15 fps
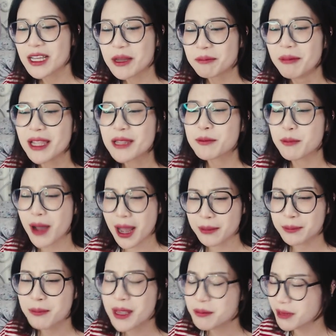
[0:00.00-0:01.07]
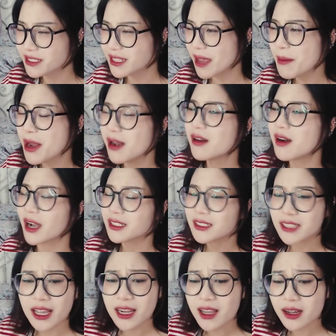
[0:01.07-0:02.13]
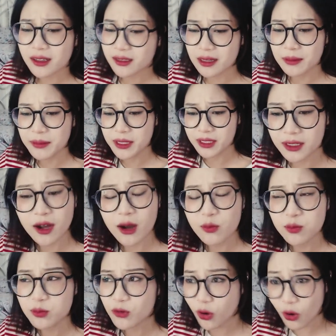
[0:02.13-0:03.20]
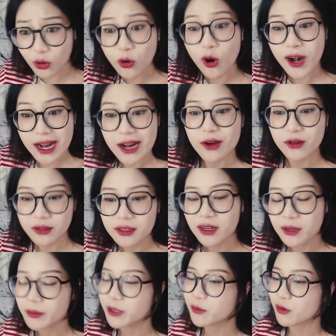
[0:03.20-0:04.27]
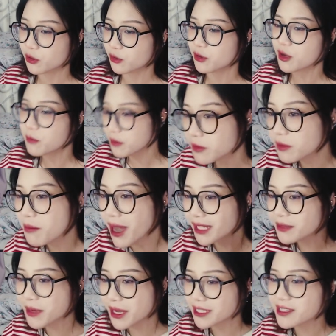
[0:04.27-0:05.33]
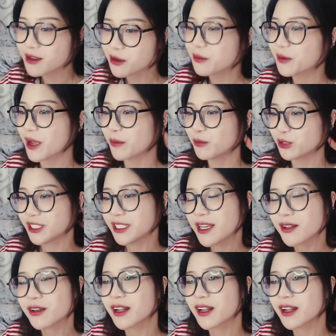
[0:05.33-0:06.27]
mình mà mình mà dễ bị lừa như thế là là mình không còn ngồi đây đâu ừ là mình không còn ngồi đâu mình bị bán cho mẹ sang campuchia rồi